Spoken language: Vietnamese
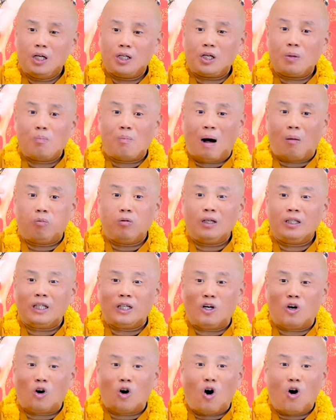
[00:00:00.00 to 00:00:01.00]
chứ mỏng thì
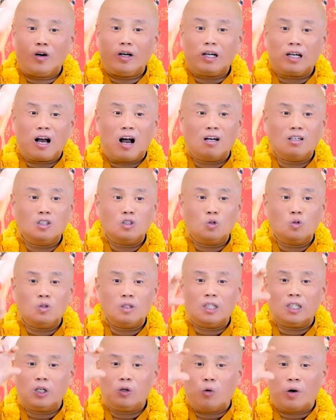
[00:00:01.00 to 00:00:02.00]
đầu gối nó cấn xuống
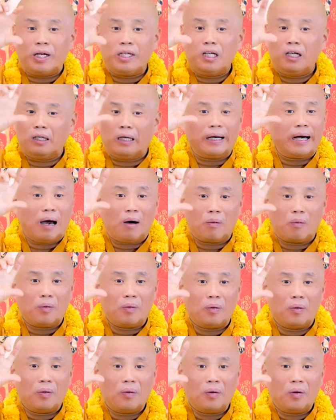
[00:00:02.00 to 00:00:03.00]
với cái khuỷu chân nó đau.
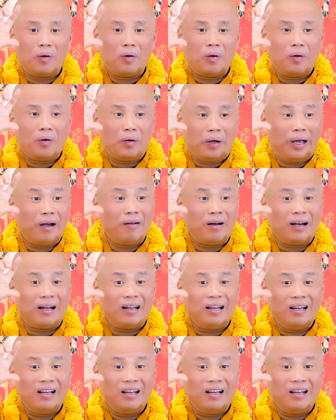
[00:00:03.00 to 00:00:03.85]
Hiểu à?